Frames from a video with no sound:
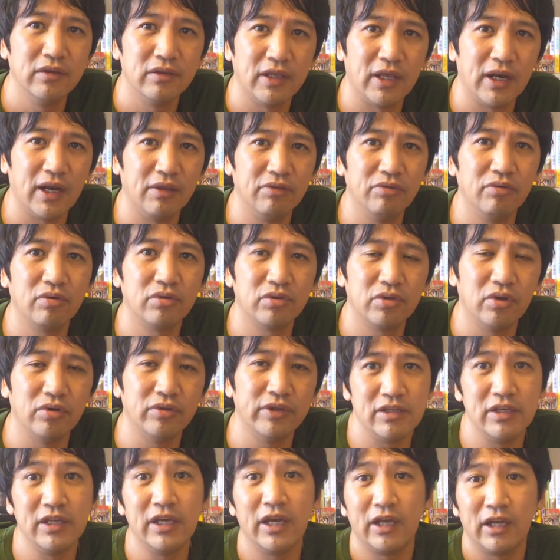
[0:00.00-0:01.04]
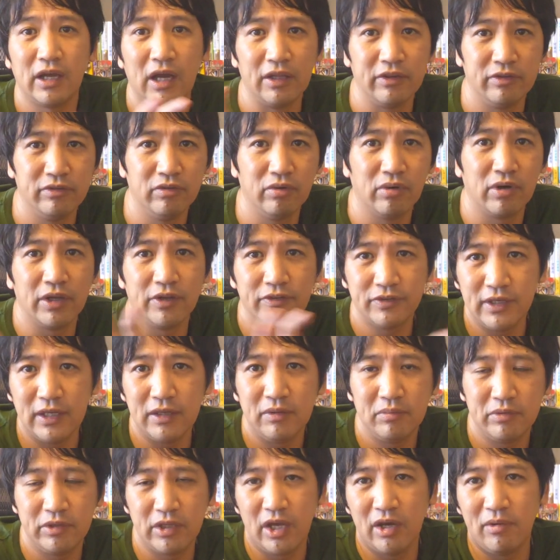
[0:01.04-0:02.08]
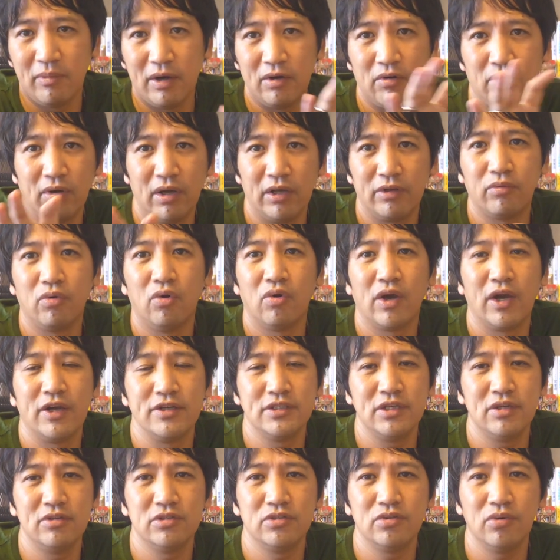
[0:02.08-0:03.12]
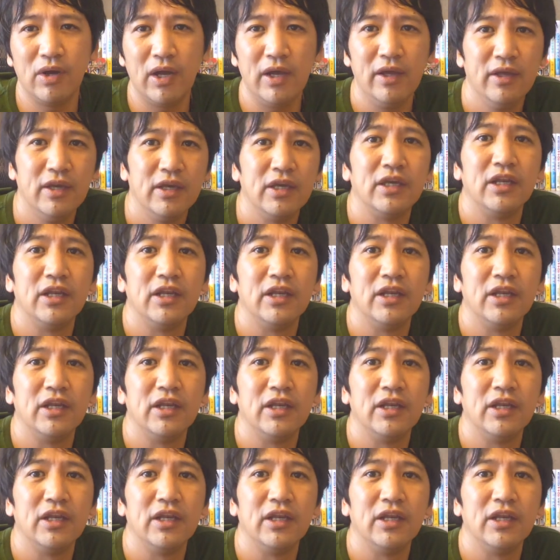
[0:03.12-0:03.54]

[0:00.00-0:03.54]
並んどくと知り合いかとかですね電話番号が交換している人が